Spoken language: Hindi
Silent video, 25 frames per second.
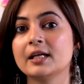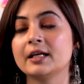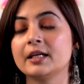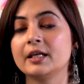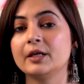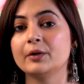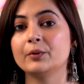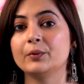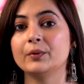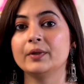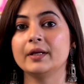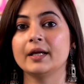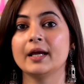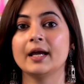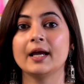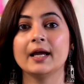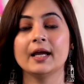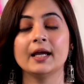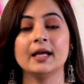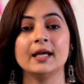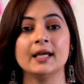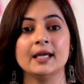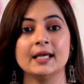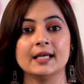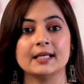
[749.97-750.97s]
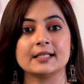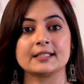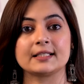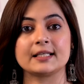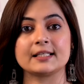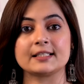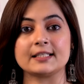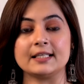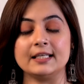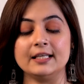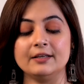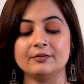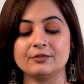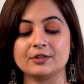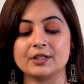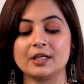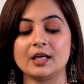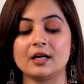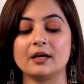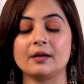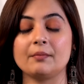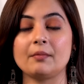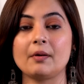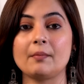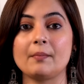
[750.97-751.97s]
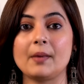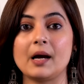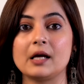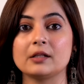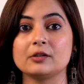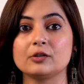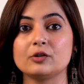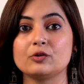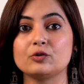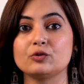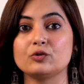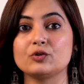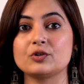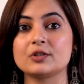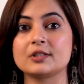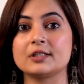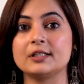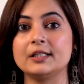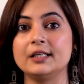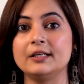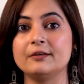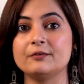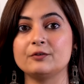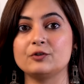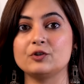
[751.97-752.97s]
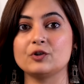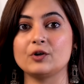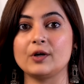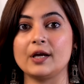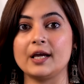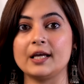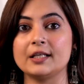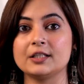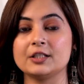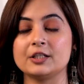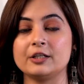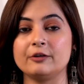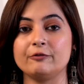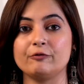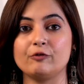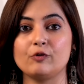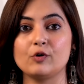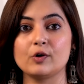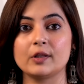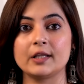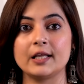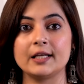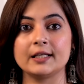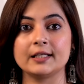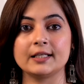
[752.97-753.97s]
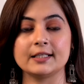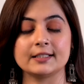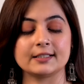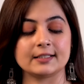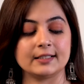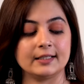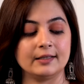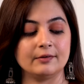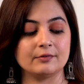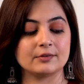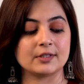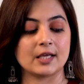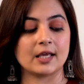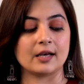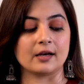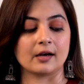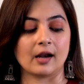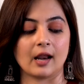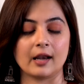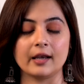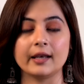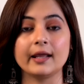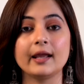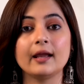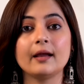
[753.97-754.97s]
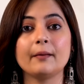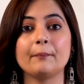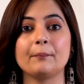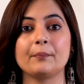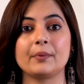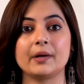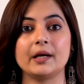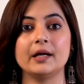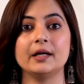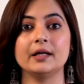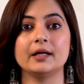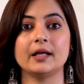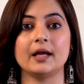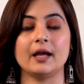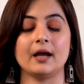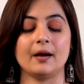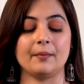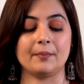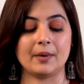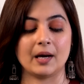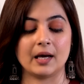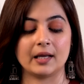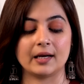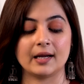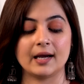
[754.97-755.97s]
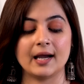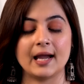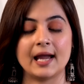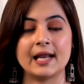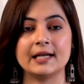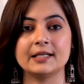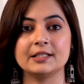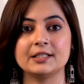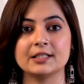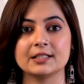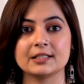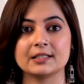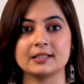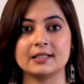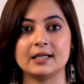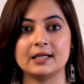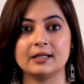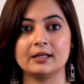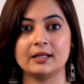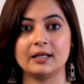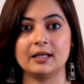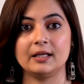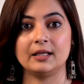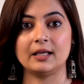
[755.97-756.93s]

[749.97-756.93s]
लगी हुई है इसके स्लीव्स की अगर मैं बात करूँ तो स्लीव स्लीव्स जो है थ्री फोर्थ लेंथ की स्लीव्स है रनिंग प्रिंट है हमारा एंड जस्ट दैट कि